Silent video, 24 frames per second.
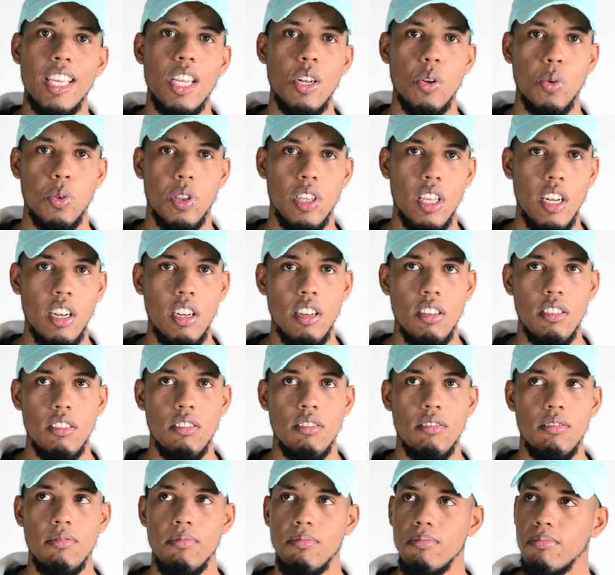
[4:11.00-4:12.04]
inútil,
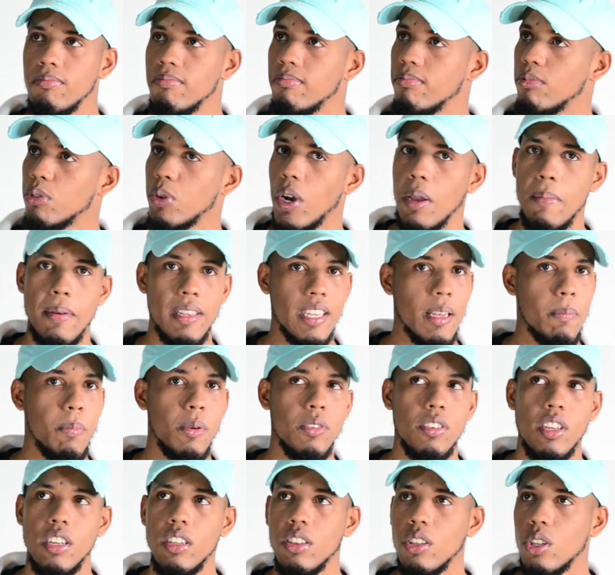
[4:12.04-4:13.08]
no hay más
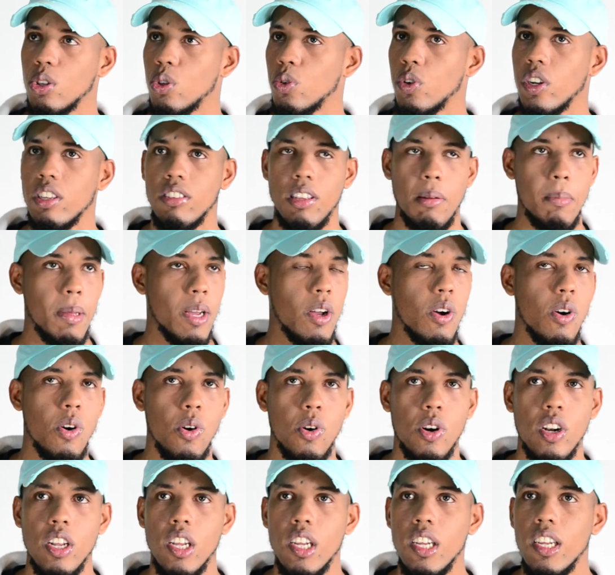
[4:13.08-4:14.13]
aposento, tú no eres el
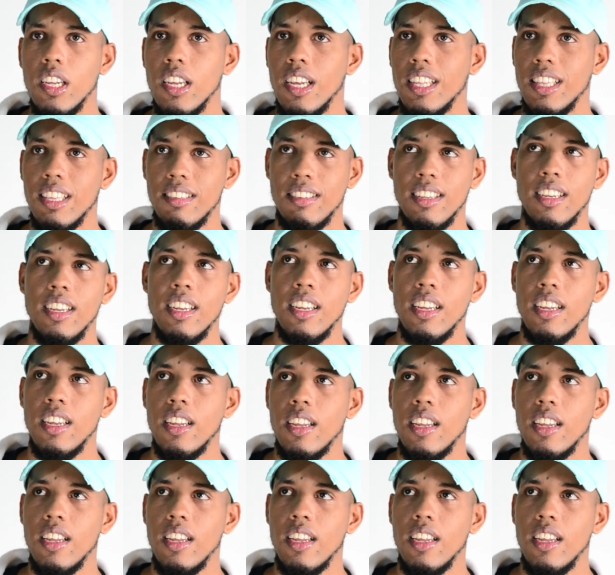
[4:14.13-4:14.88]
mejor, etc.